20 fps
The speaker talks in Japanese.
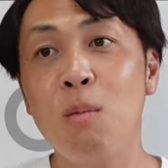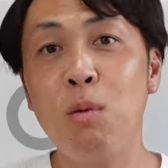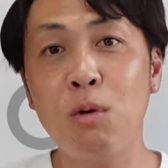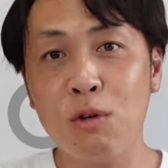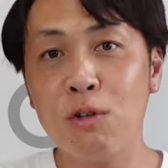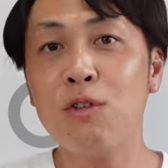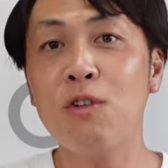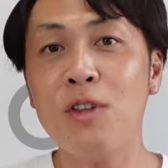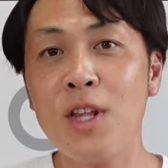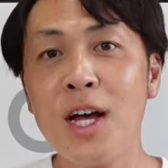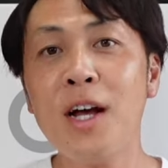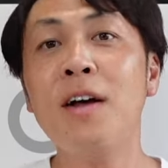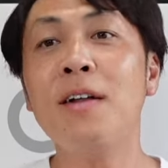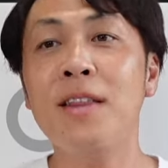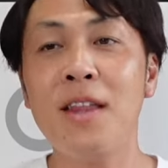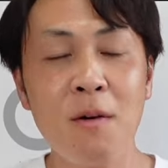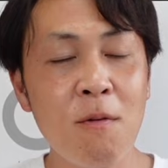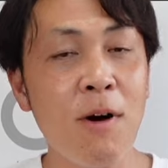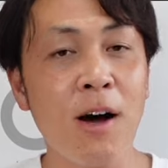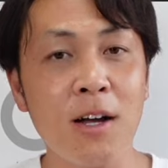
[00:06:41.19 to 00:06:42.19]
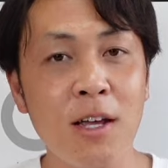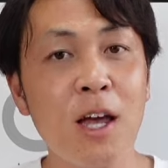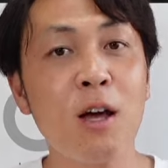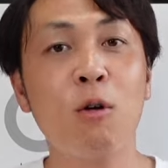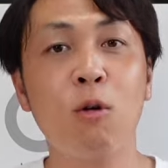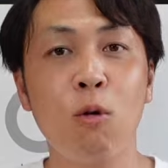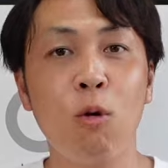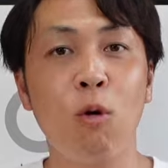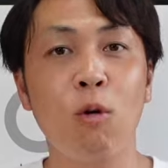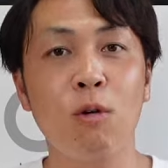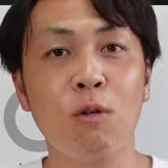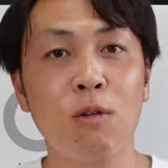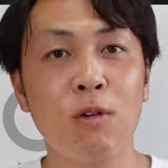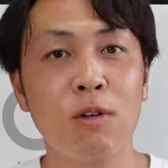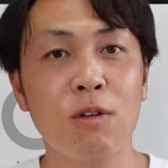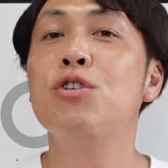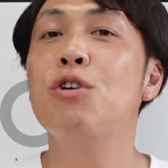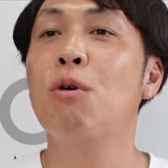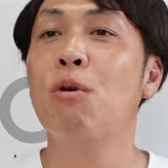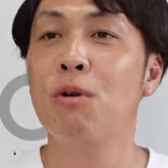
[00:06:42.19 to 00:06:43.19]
僕の中では結構
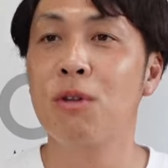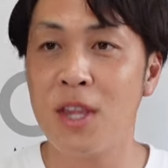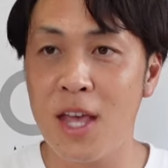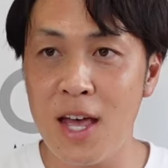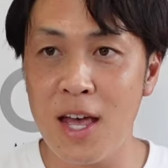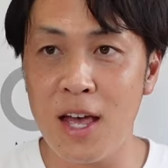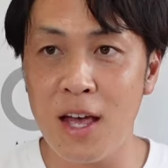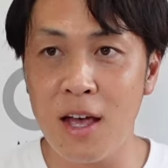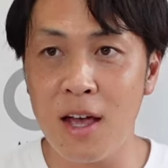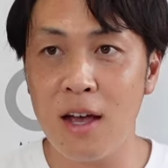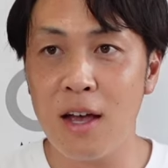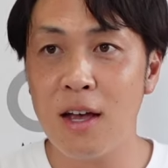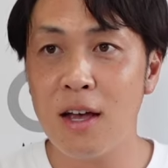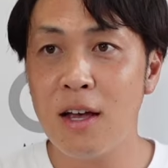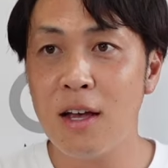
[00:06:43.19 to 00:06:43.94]
重要で、